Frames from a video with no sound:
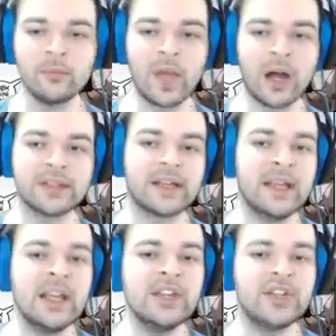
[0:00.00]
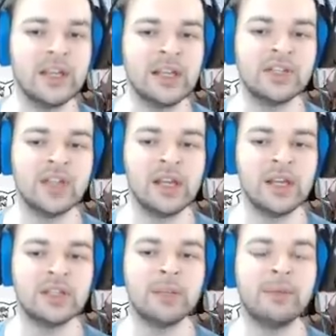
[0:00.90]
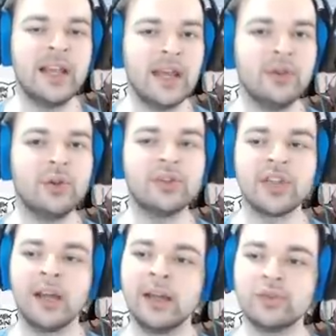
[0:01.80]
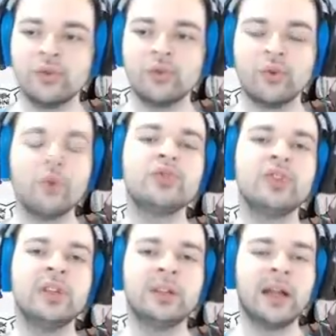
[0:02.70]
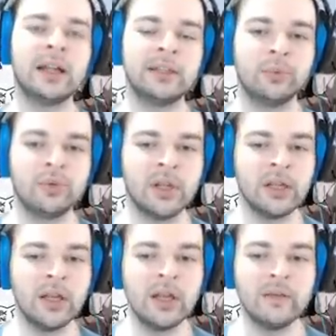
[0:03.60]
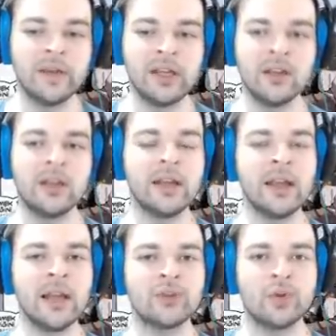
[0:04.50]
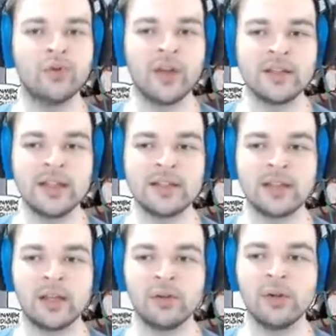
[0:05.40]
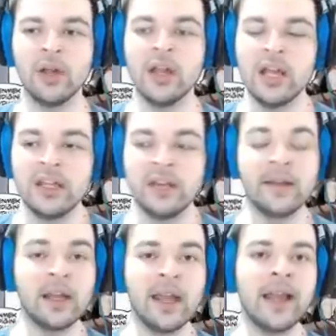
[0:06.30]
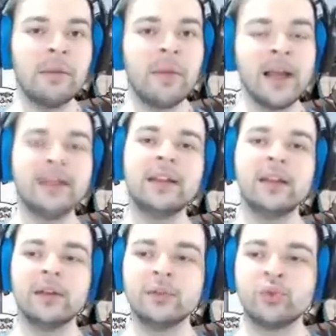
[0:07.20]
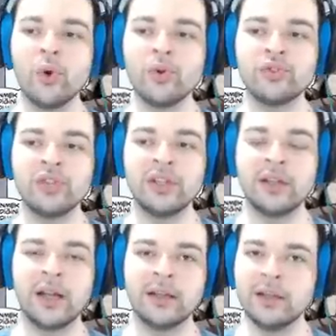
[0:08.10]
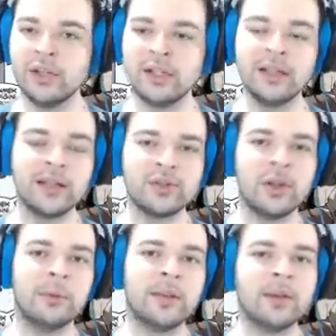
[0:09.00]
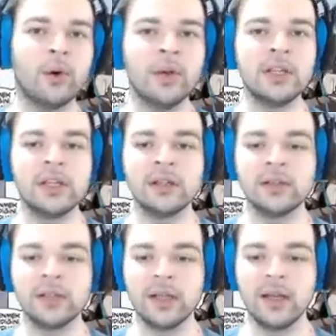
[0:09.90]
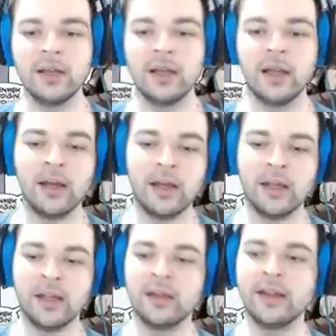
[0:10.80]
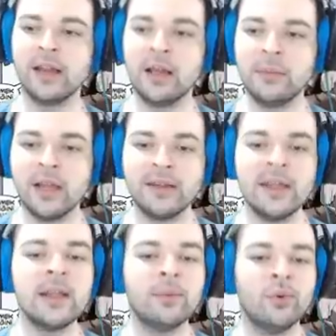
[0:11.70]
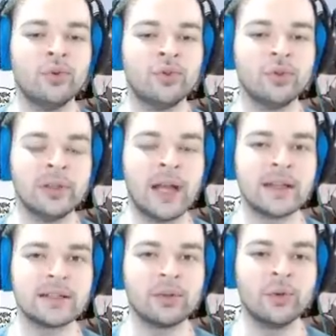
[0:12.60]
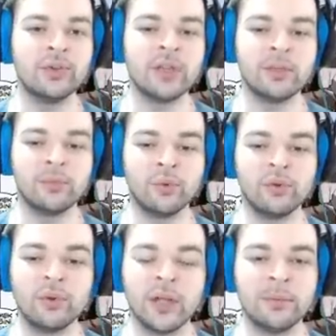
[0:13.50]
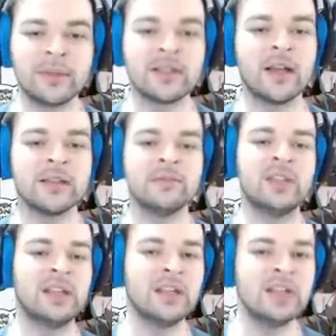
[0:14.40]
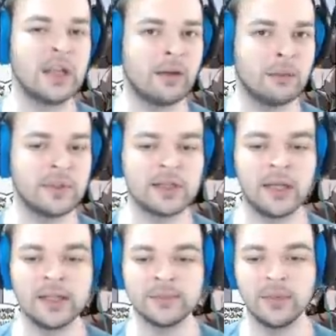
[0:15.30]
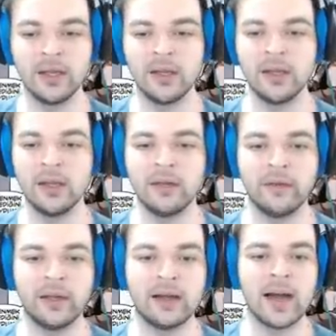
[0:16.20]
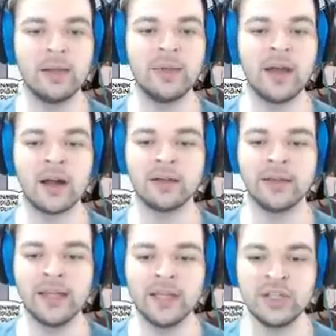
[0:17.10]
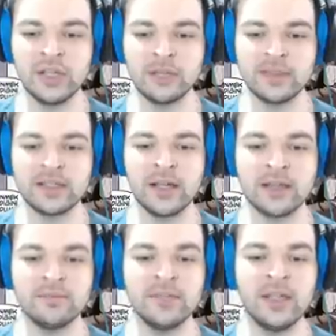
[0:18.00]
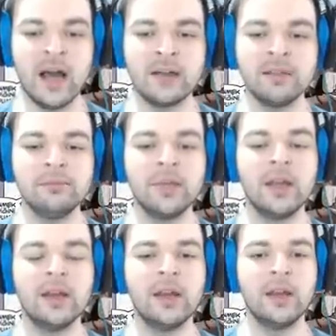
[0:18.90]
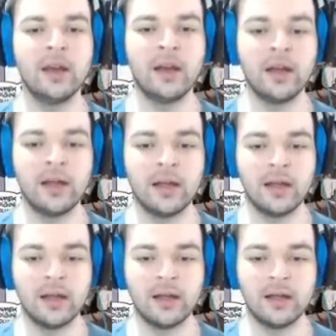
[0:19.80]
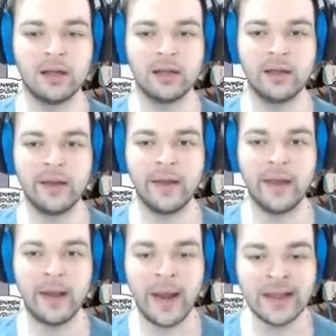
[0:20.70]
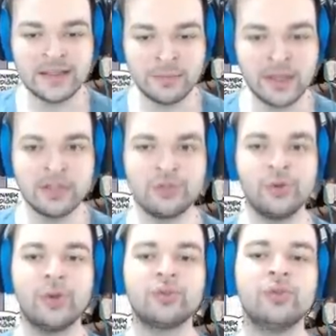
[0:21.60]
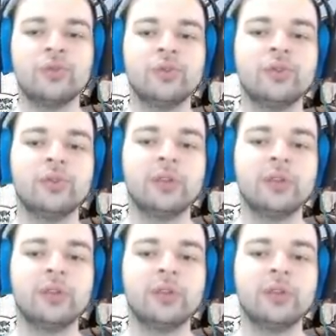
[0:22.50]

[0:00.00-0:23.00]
artık iyice iyice iyice bileniyor Saylas. Çünkü çok uzun yıllardır burada ve yanına gelen çok fazla insan yok. Yanına gelen belki de çok uzun yıllardır, yılını da söyleyeyim hatta 12 yıldır e, yanına gelen belki de ilk büyücü Lux. O yüzden bunu kullanması lazım, zekice davranması lazım ve kalbine aklına iyice girmesi lazım. Yardım e, etmek istiyor çünkü